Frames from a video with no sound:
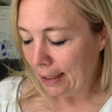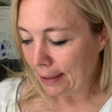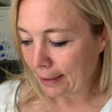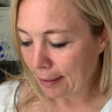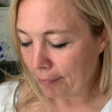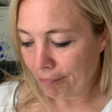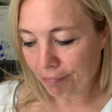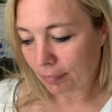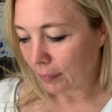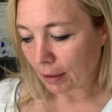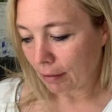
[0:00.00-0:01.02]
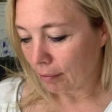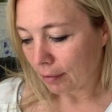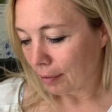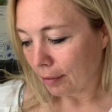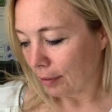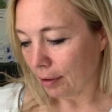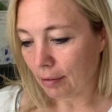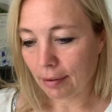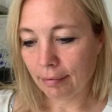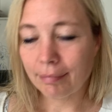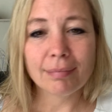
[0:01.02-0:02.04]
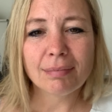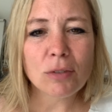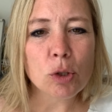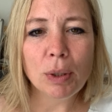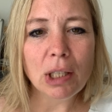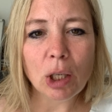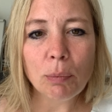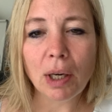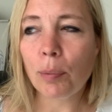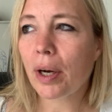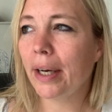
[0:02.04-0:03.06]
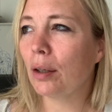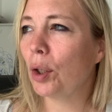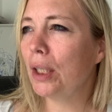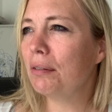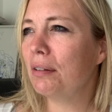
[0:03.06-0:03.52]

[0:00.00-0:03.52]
Ähm, und spielt auch überhaupt keine Rolle.